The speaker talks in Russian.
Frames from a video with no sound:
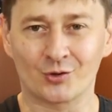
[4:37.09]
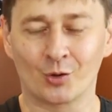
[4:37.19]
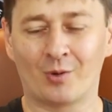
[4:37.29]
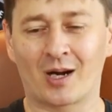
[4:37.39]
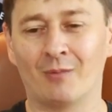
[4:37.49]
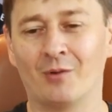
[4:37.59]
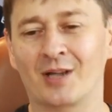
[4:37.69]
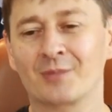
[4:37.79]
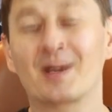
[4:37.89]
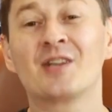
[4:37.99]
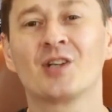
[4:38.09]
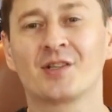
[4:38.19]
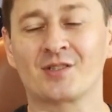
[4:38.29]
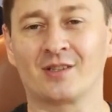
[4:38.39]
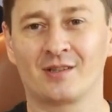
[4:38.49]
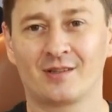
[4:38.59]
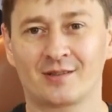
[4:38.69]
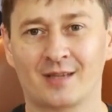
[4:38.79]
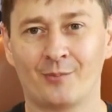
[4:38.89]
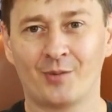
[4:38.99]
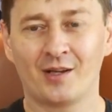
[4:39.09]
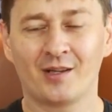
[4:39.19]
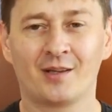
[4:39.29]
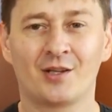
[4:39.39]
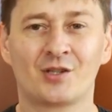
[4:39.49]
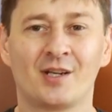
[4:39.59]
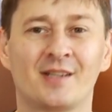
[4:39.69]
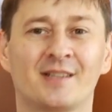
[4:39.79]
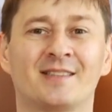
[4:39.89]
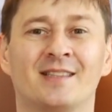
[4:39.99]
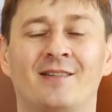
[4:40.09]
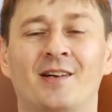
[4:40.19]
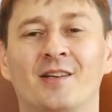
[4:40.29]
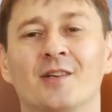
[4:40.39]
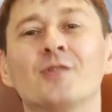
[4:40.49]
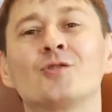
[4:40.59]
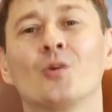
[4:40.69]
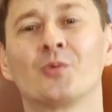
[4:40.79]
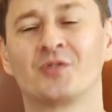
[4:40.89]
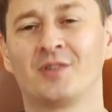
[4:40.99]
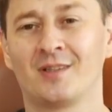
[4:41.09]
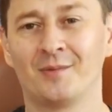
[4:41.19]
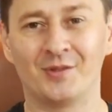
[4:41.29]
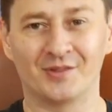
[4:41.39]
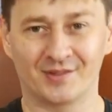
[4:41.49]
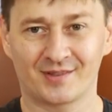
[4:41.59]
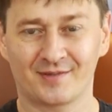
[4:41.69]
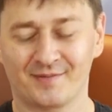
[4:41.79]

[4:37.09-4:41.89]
что пора бы распрощаться с компанией и начать создавать собственный бизнес